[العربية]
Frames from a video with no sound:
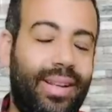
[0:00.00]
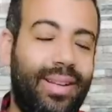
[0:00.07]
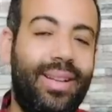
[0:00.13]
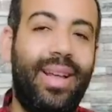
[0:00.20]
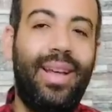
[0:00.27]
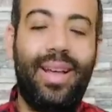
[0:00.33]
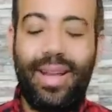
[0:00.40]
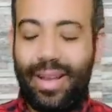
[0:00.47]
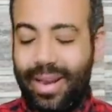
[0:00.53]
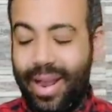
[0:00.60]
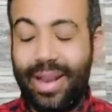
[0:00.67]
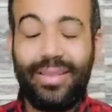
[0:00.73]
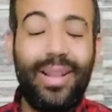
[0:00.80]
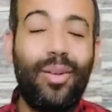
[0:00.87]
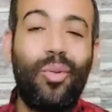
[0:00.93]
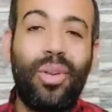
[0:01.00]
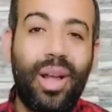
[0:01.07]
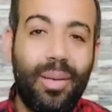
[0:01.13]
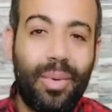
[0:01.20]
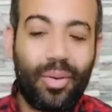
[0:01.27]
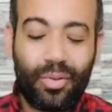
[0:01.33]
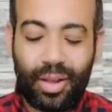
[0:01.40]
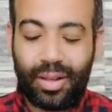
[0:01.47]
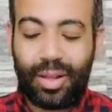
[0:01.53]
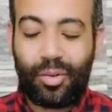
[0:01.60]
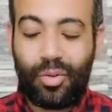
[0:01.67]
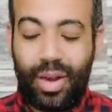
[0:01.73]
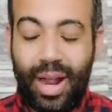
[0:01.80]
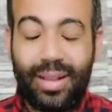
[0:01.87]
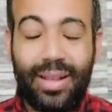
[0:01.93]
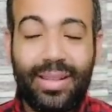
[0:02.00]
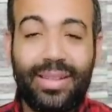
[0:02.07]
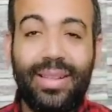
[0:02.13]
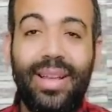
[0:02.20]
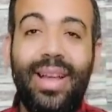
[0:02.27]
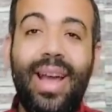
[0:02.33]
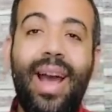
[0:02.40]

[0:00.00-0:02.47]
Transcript: احنا نقلنا لكم الخبر ونقلنا لكم الحدث